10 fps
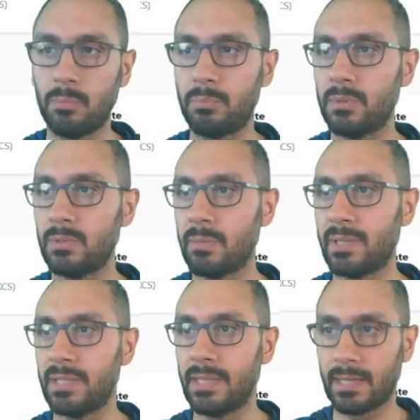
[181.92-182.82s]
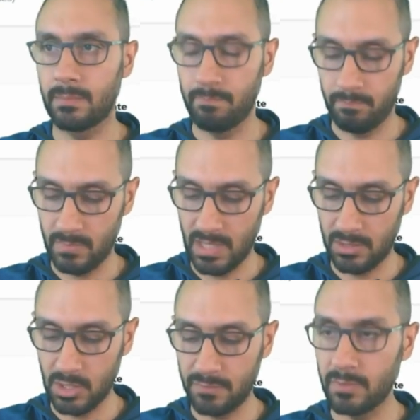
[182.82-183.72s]
إذا بدك
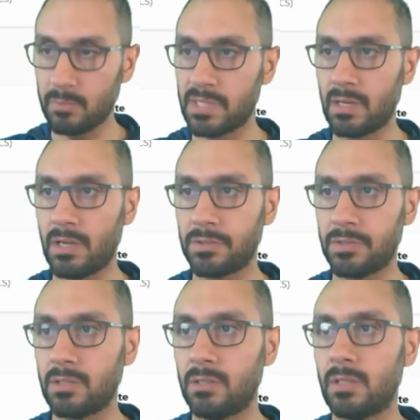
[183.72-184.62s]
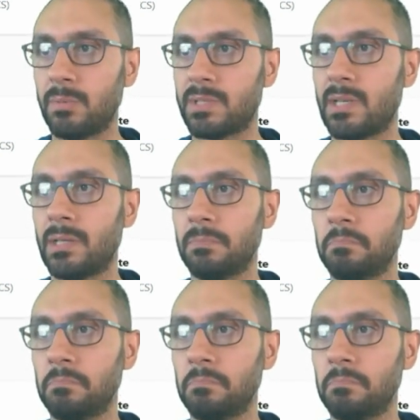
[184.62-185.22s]
قديش في مثلا حطيت أنت مثلا